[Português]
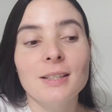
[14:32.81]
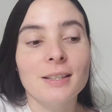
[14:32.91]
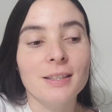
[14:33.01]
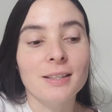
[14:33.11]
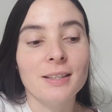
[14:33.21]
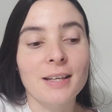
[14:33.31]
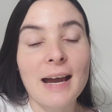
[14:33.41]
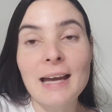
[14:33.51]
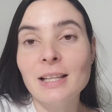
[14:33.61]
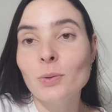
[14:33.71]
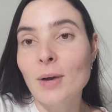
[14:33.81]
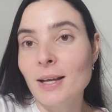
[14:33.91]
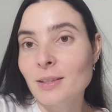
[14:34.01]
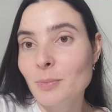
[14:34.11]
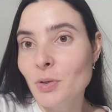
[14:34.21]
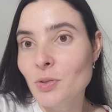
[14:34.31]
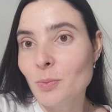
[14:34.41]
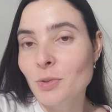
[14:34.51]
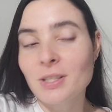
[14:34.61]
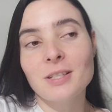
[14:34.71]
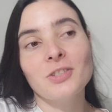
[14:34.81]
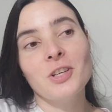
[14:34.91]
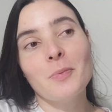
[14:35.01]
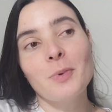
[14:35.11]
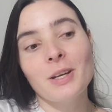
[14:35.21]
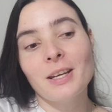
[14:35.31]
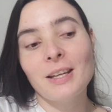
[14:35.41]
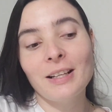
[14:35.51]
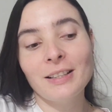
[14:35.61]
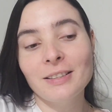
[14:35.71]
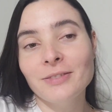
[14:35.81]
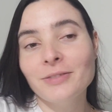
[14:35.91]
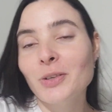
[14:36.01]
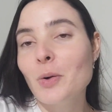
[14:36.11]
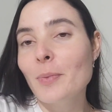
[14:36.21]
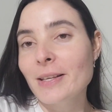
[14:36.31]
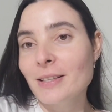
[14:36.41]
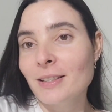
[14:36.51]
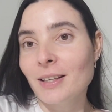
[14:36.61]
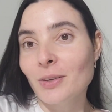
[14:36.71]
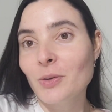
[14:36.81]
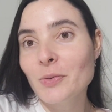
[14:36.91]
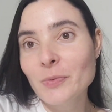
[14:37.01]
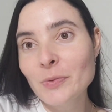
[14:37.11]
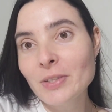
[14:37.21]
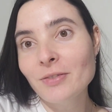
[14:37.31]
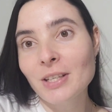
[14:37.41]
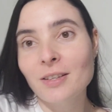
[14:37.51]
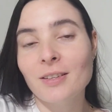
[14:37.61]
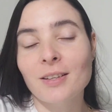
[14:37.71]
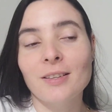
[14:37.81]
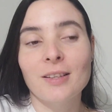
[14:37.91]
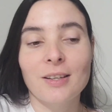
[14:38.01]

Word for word: É, a Eloá também gostou muito da cestinha, porém ela ficou mais encantada com um livrinho, né?